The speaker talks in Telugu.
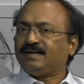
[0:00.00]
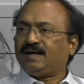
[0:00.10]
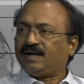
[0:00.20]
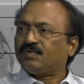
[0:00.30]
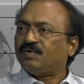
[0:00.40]

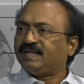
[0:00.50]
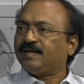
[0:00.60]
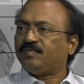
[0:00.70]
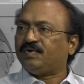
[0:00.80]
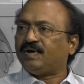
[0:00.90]

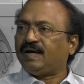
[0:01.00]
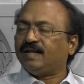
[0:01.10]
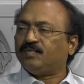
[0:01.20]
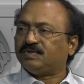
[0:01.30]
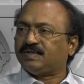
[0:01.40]
అడగకూడదేమో
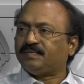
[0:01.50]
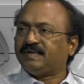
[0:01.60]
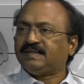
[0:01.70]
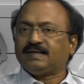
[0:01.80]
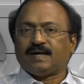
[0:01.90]
అనే ముద్ర
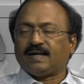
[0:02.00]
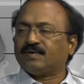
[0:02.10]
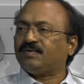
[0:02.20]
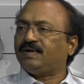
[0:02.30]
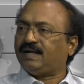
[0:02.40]
పెడితే
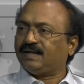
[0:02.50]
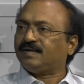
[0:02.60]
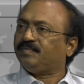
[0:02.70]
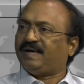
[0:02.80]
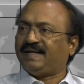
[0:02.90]
అడగ
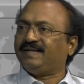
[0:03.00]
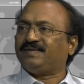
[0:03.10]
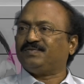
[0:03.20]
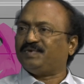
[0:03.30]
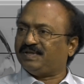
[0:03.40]
అడగటం
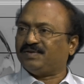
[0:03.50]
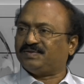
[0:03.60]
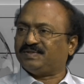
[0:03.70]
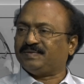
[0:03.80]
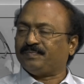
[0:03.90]
మానేయటం
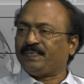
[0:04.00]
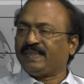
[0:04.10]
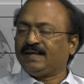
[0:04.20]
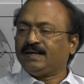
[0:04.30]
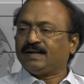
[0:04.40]
మొదలవుతుంది
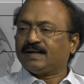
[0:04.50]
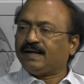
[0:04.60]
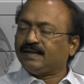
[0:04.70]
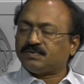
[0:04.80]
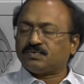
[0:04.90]

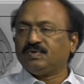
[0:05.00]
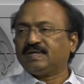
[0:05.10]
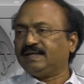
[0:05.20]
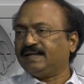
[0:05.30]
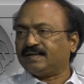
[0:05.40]
కానీ
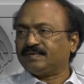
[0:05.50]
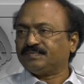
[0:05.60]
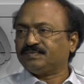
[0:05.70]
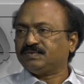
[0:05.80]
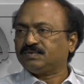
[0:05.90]
స్కూల్కి వెళ్ళాను
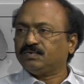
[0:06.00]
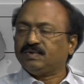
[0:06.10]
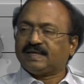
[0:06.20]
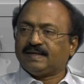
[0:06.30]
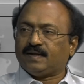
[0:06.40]

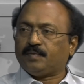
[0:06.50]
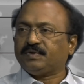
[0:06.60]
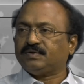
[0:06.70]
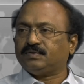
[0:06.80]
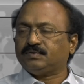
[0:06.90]
స్కూల్కి
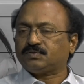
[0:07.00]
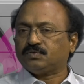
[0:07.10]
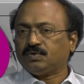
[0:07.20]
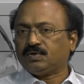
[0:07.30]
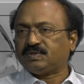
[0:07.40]
వెళ్ళినప్పుడు
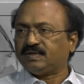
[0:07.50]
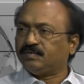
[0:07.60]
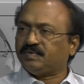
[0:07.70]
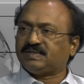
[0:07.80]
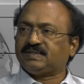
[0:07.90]
స్కూల్లో
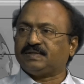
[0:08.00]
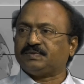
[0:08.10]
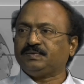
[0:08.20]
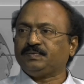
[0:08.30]
తెలుగు మాస్టారు